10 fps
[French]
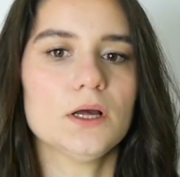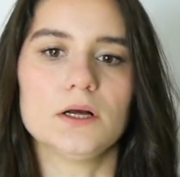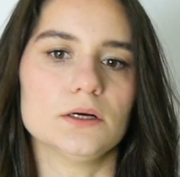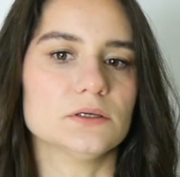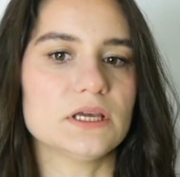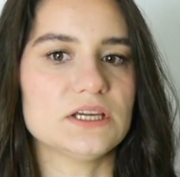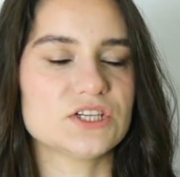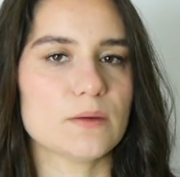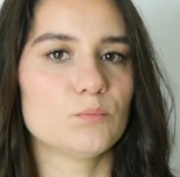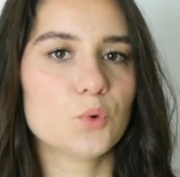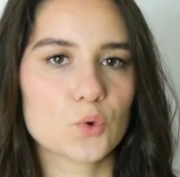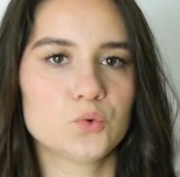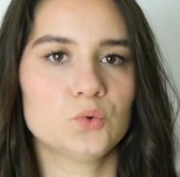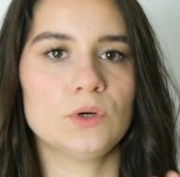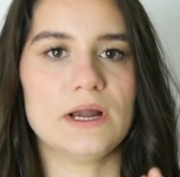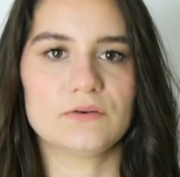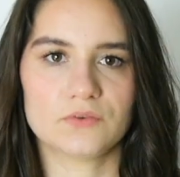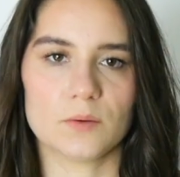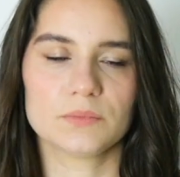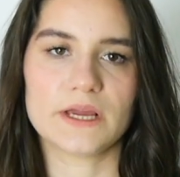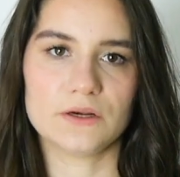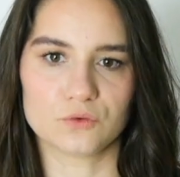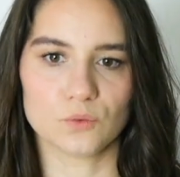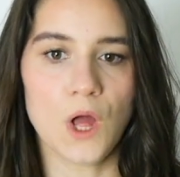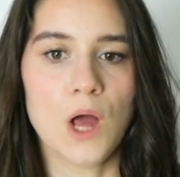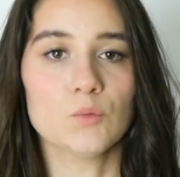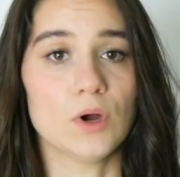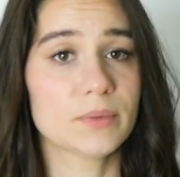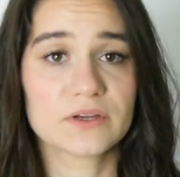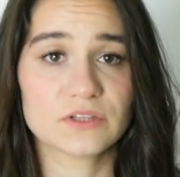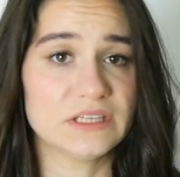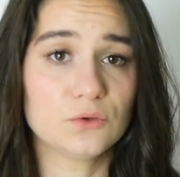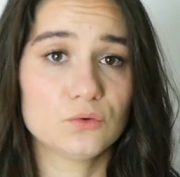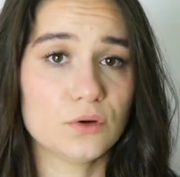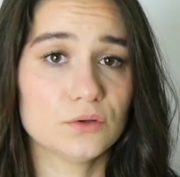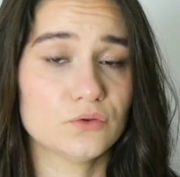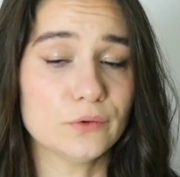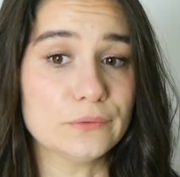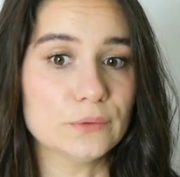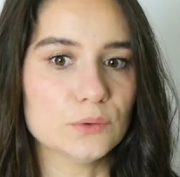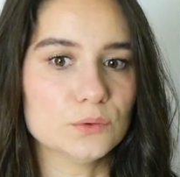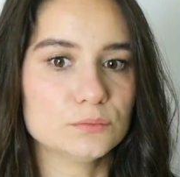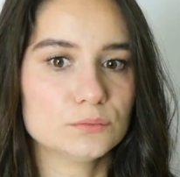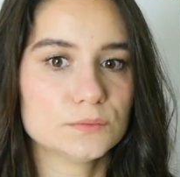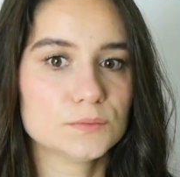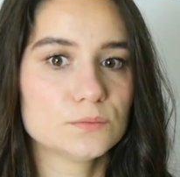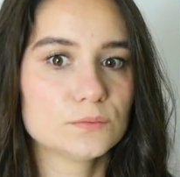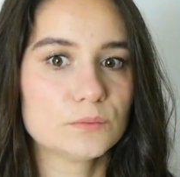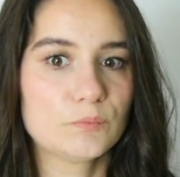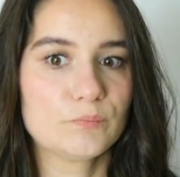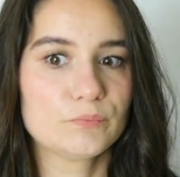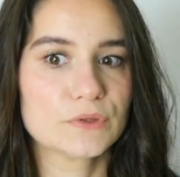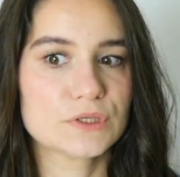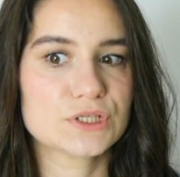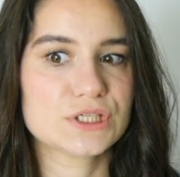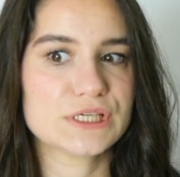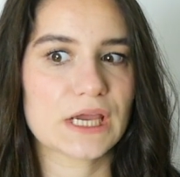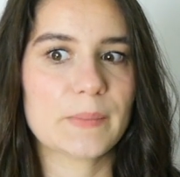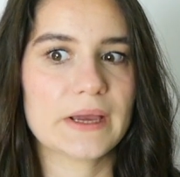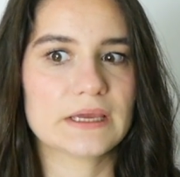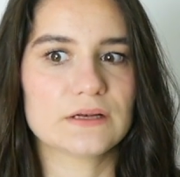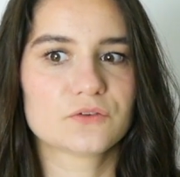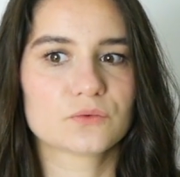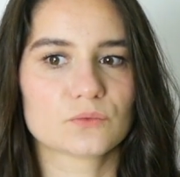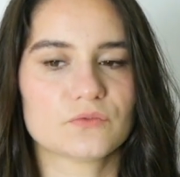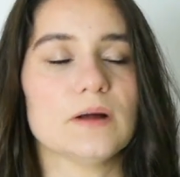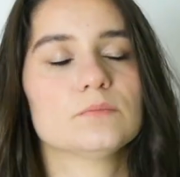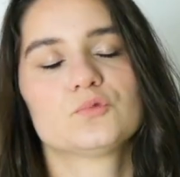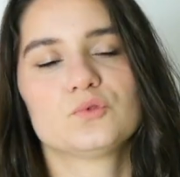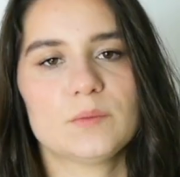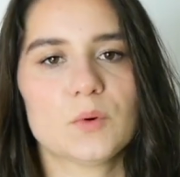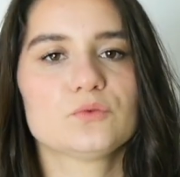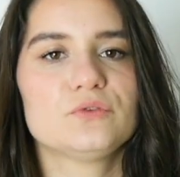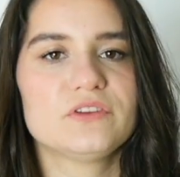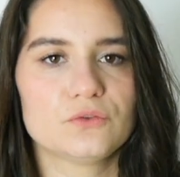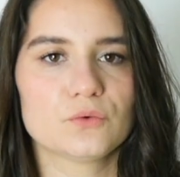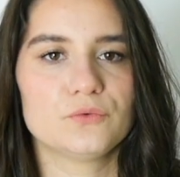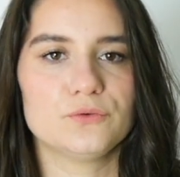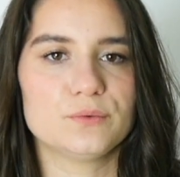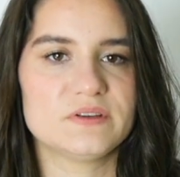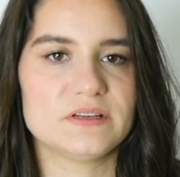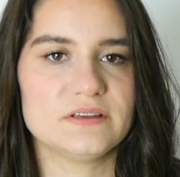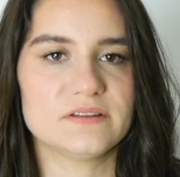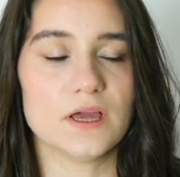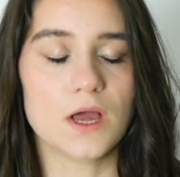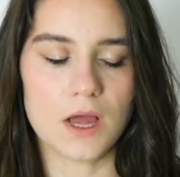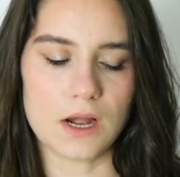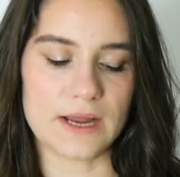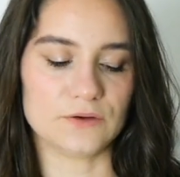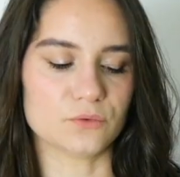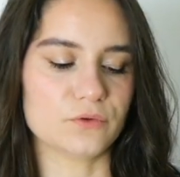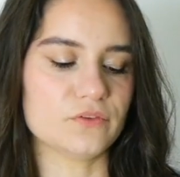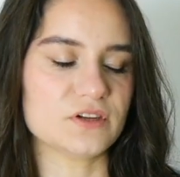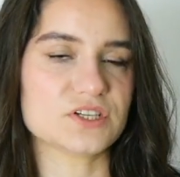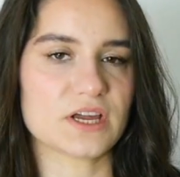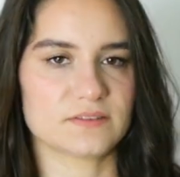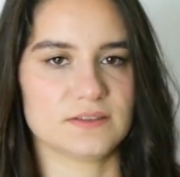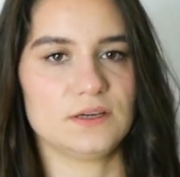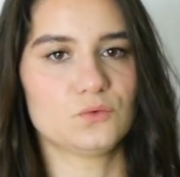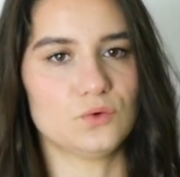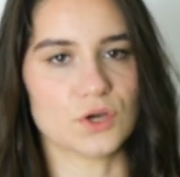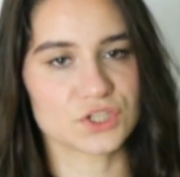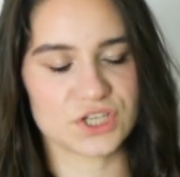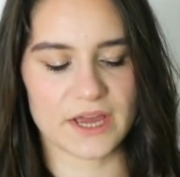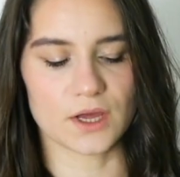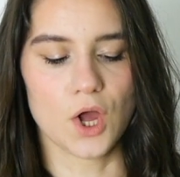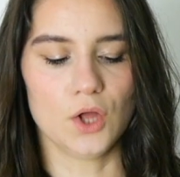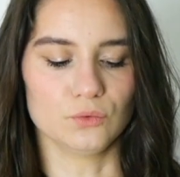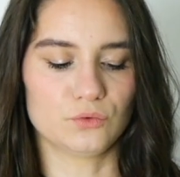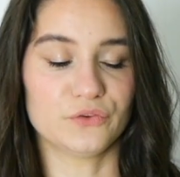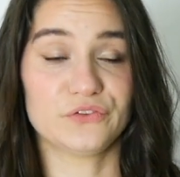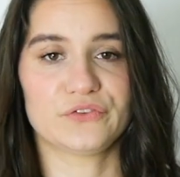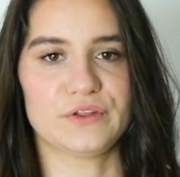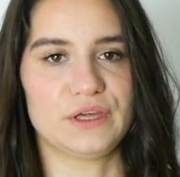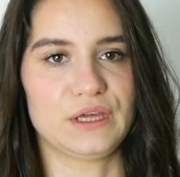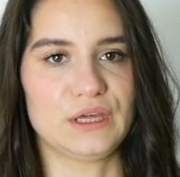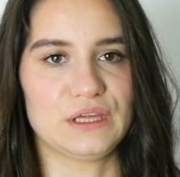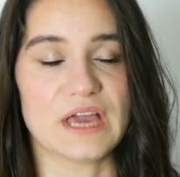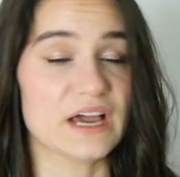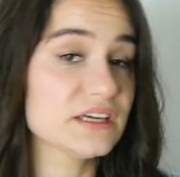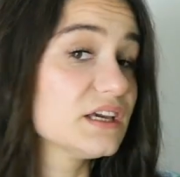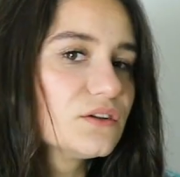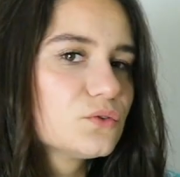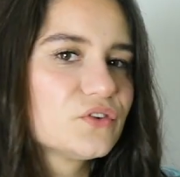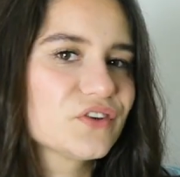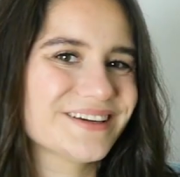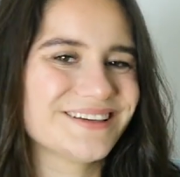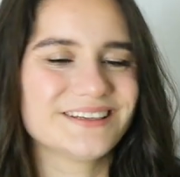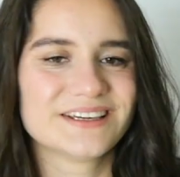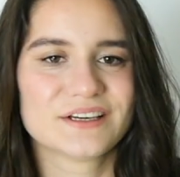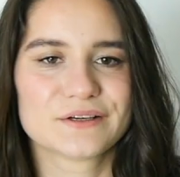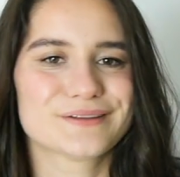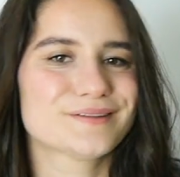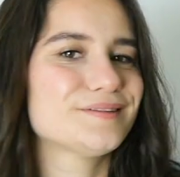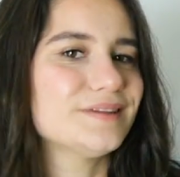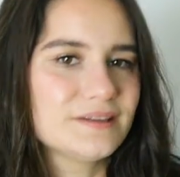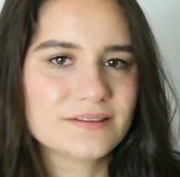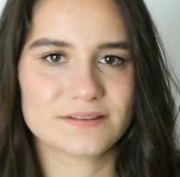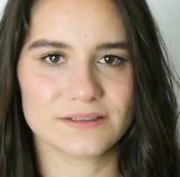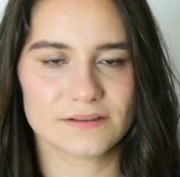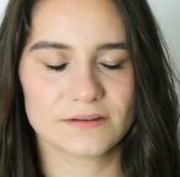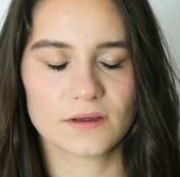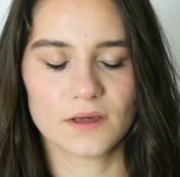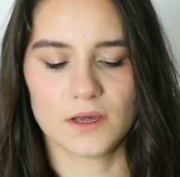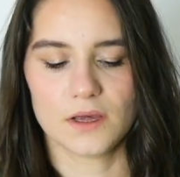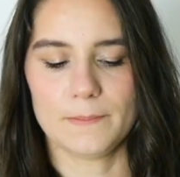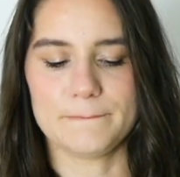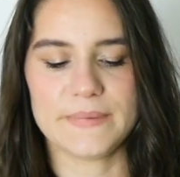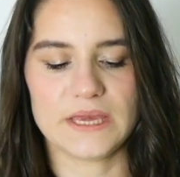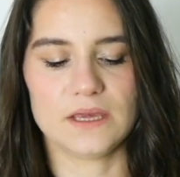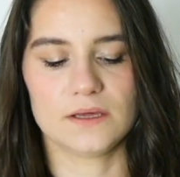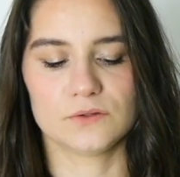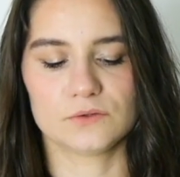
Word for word: euh, et j'aime beaucoup la forme qu'elles ont. Bon après c'est des culottes... Euh, je dirais pas qu'elles sont... Enfin, tout dépend du tissu que vous utilisez. Là, elles sont dans un jersey couleur chair, donc il n'y a rien de très sexy mais